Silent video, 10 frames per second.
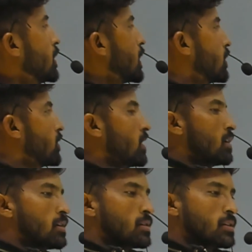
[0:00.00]
इन्होंने
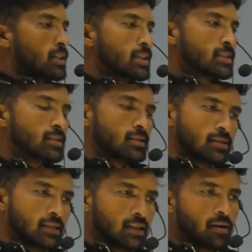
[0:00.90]
इस
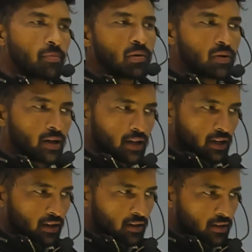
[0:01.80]
जीन का प्रयोग करके
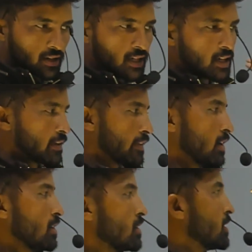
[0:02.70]
क्या कर
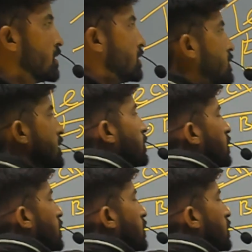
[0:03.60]
दिया जीएम